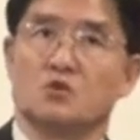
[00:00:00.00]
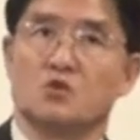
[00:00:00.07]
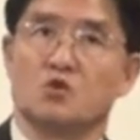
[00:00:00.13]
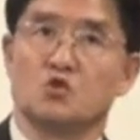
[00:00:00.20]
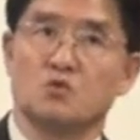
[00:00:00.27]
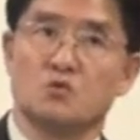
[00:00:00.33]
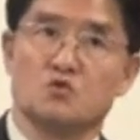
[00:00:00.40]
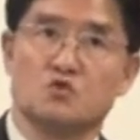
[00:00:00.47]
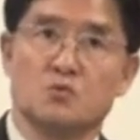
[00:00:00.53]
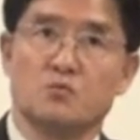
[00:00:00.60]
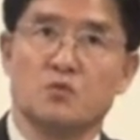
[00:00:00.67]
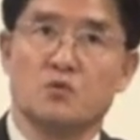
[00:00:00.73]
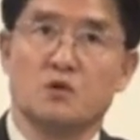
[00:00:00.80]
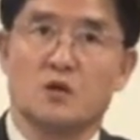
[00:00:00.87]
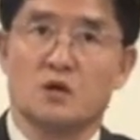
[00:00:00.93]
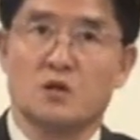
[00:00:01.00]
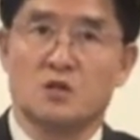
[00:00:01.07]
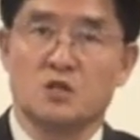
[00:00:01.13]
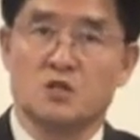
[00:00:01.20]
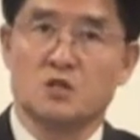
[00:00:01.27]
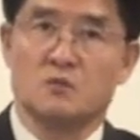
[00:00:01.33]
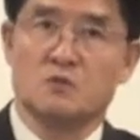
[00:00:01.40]
요즘은 지포가
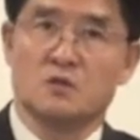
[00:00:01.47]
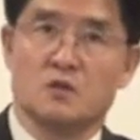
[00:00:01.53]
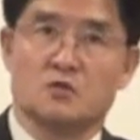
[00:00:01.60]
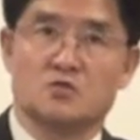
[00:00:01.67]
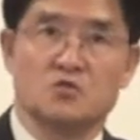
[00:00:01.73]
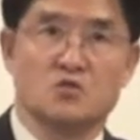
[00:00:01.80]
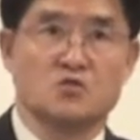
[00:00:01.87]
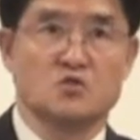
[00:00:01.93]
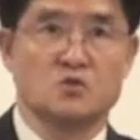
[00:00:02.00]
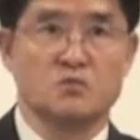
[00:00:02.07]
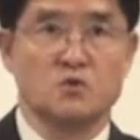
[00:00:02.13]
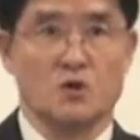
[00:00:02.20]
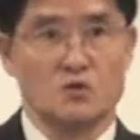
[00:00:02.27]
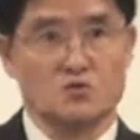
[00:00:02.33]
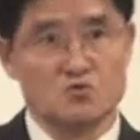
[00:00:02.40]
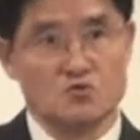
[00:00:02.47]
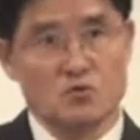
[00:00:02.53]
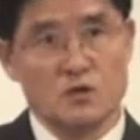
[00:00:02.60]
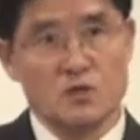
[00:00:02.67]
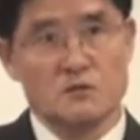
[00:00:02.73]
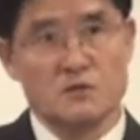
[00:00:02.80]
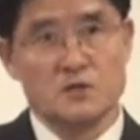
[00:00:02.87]
인기입니다. 저도 지포 아주
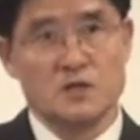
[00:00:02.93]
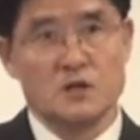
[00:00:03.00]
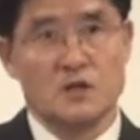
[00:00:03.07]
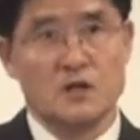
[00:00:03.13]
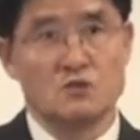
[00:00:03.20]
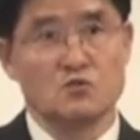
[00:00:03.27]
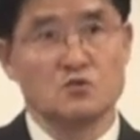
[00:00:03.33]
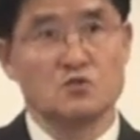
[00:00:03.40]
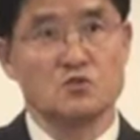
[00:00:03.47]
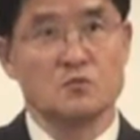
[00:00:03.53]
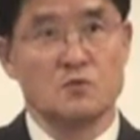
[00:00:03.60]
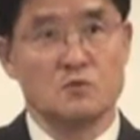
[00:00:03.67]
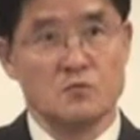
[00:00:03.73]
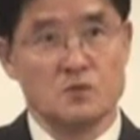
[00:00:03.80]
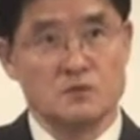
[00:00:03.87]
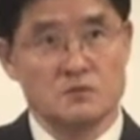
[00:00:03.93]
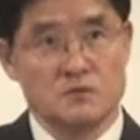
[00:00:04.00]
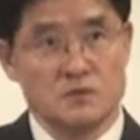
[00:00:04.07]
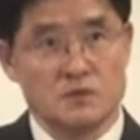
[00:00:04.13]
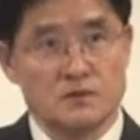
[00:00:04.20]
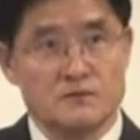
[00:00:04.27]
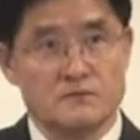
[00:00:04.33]
좋아합니다. 안 줘서 못
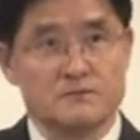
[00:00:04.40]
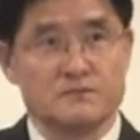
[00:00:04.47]
먹습니다.